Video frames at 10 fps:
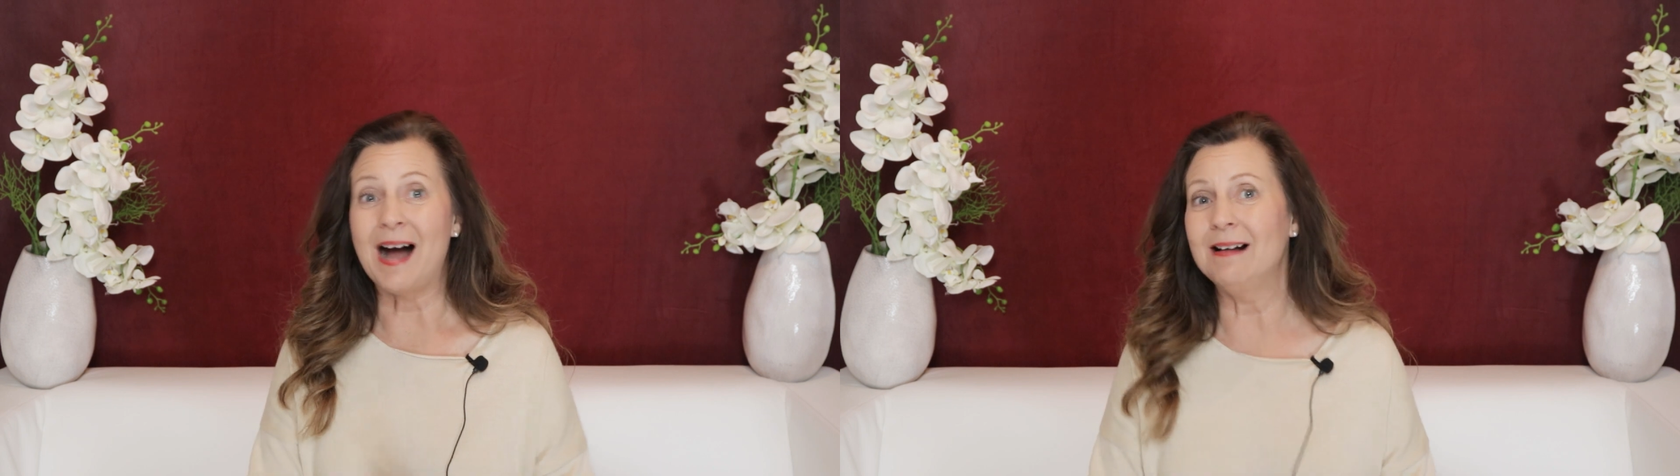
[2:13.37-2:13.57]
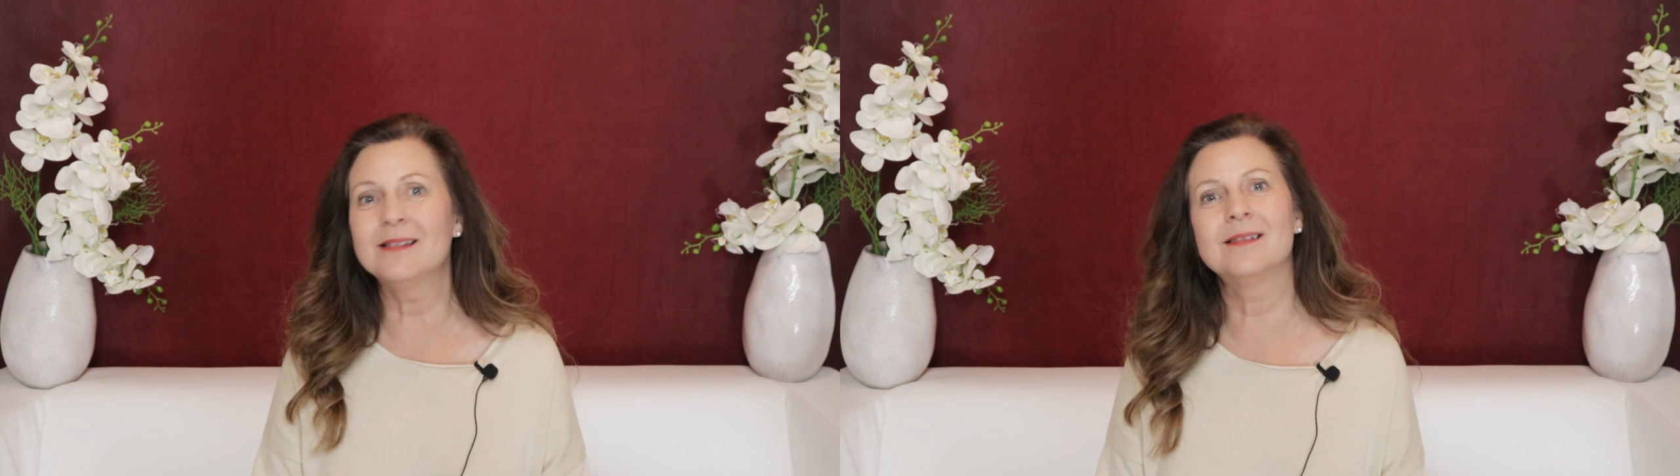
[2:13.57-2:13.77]

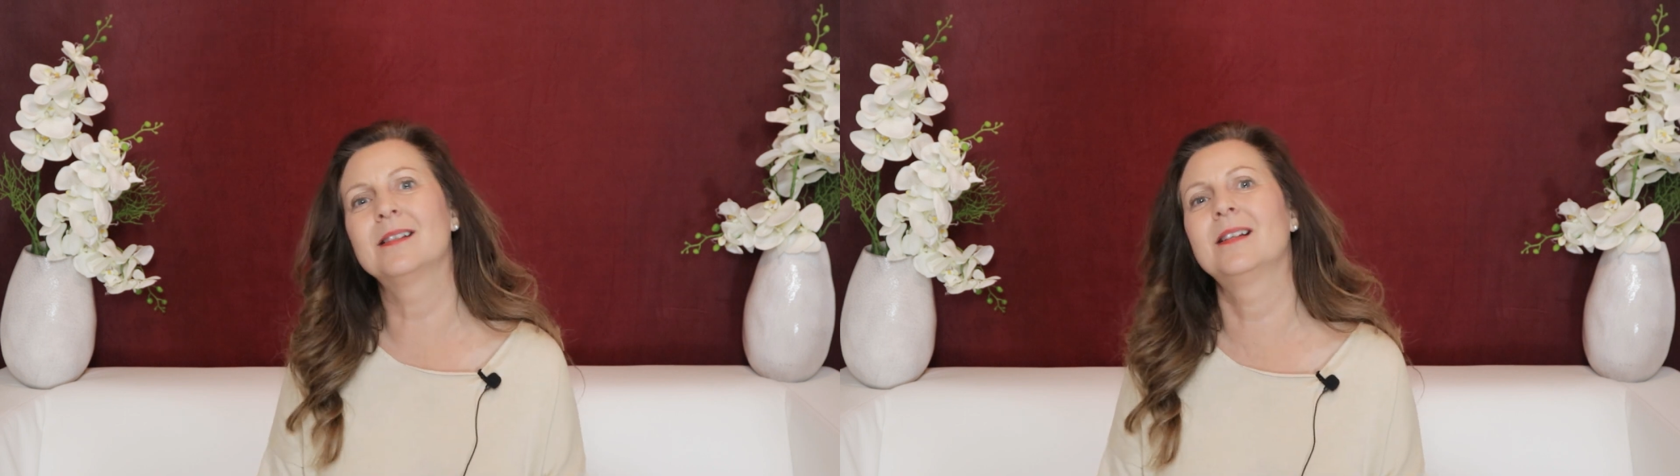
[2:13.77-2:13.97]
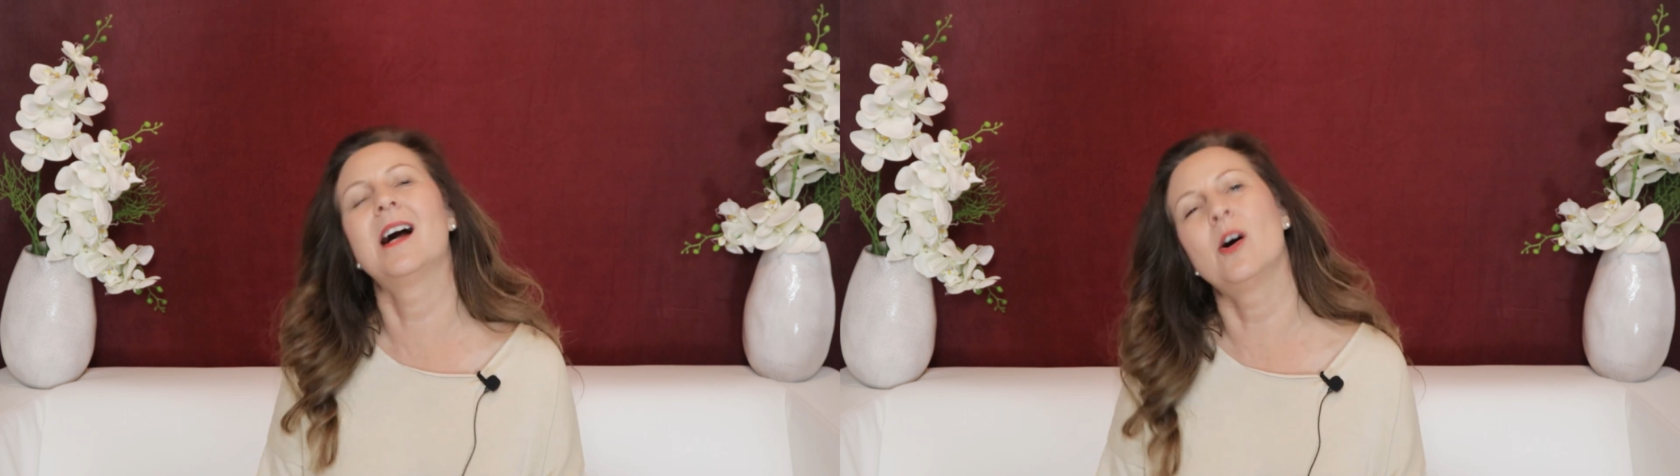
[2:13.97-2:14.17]

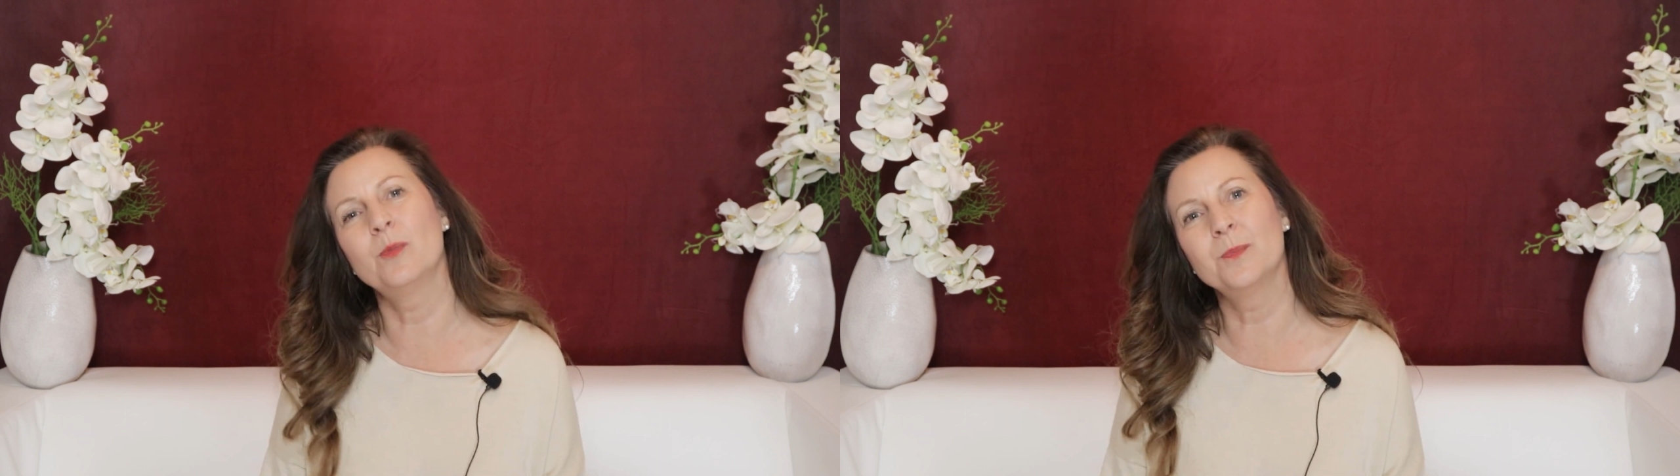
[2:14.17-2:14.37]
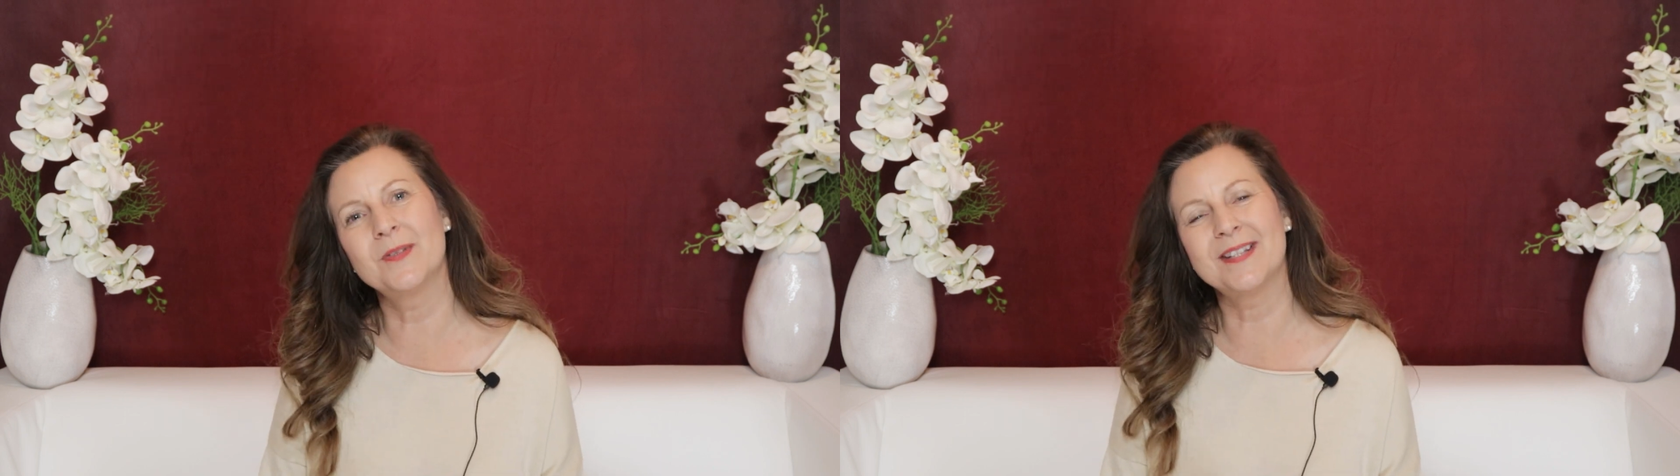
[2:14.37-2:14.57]
alten
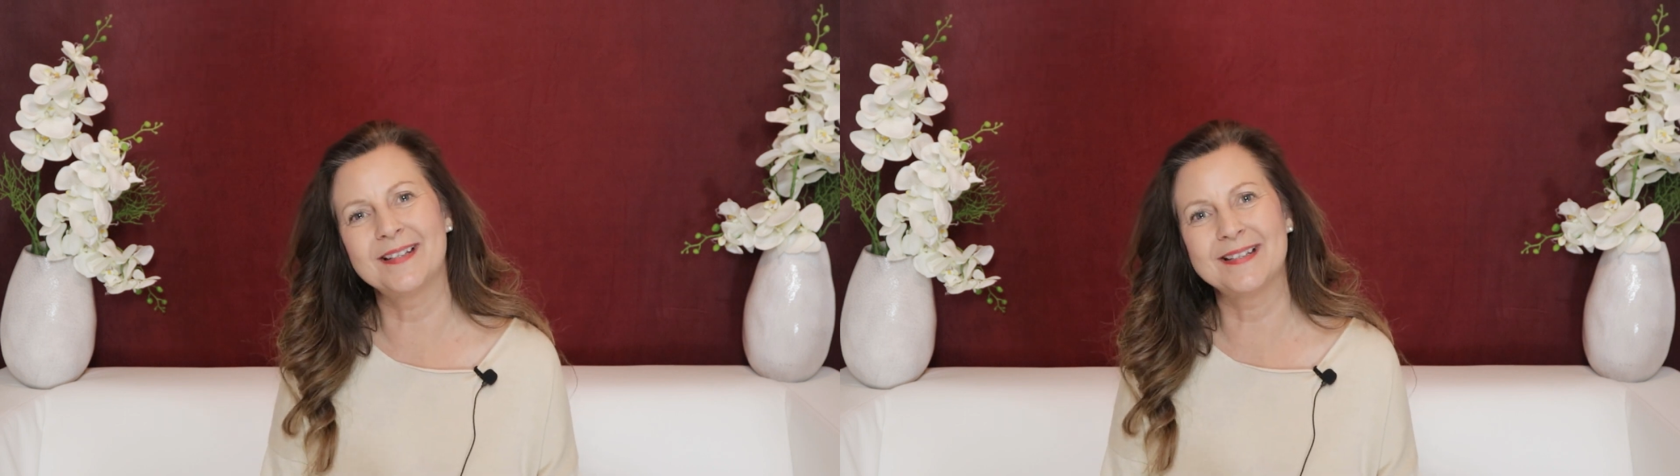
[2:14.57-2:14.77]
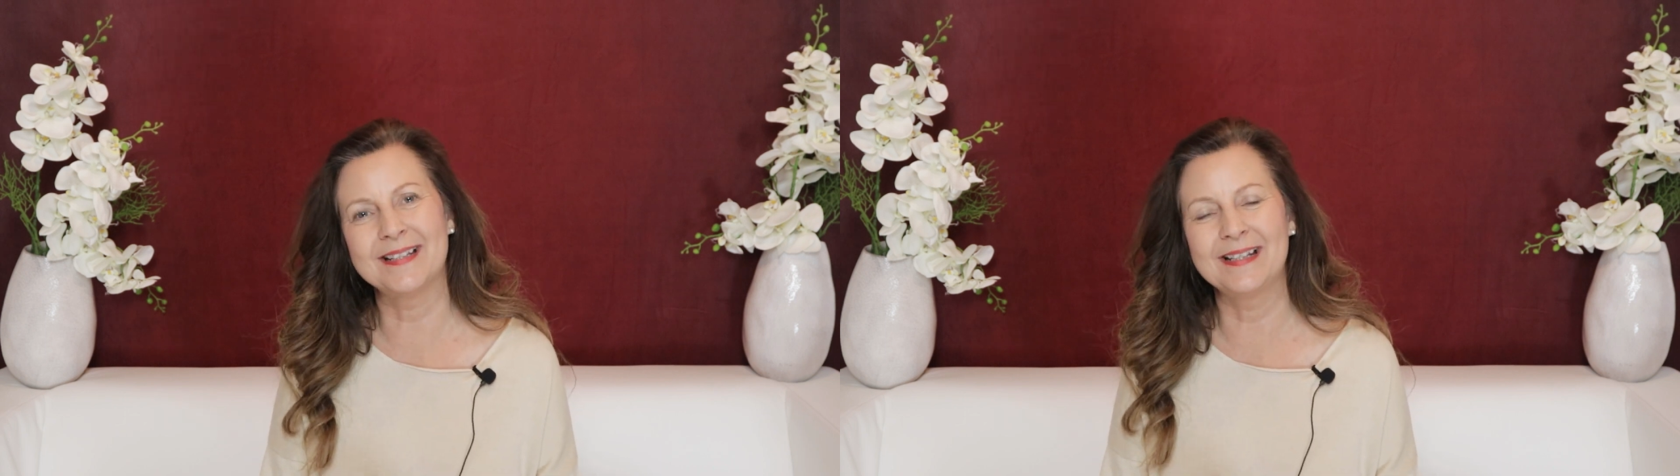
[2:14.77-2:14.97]

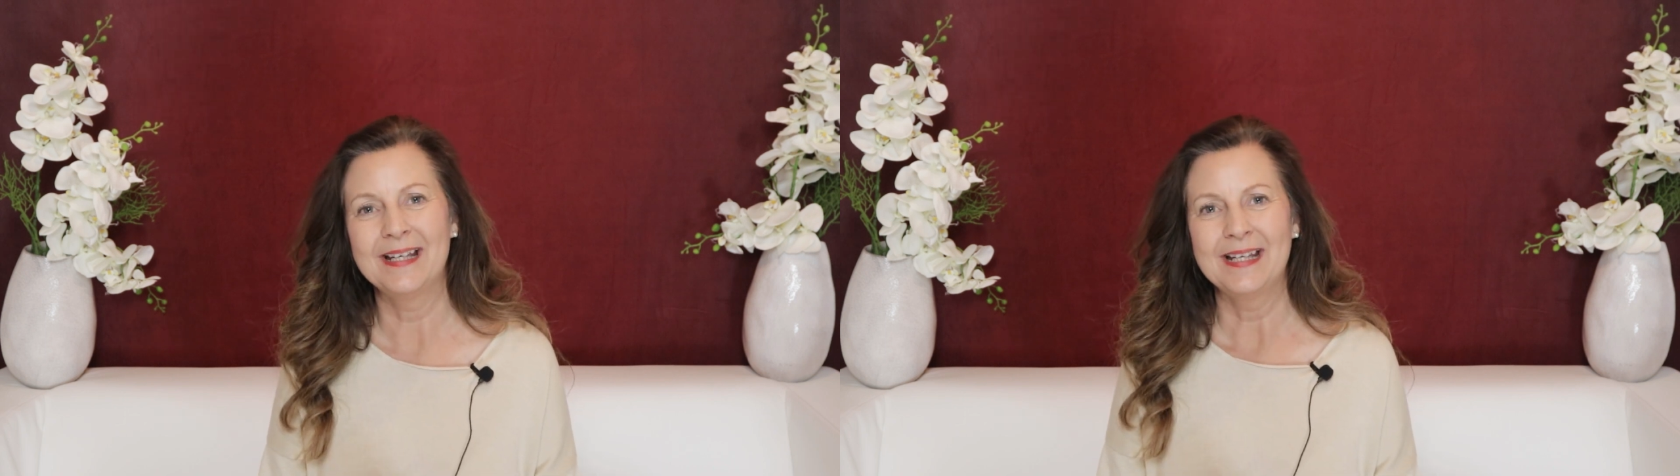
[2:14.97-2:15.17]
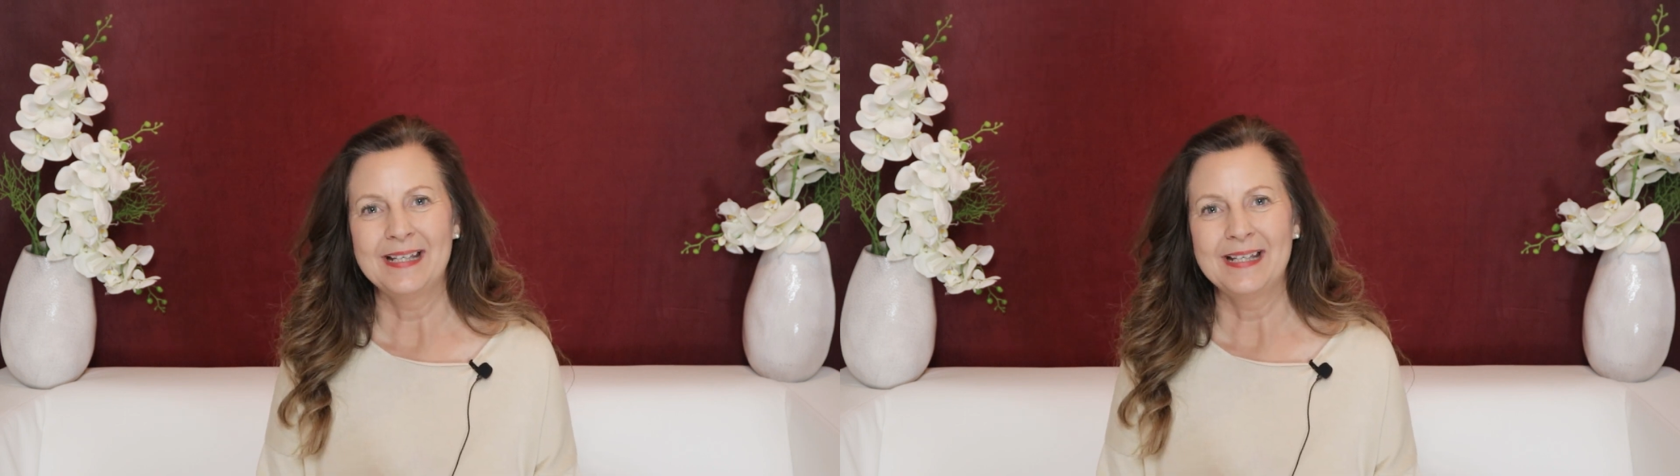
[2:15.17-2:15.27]
Glaubenssätze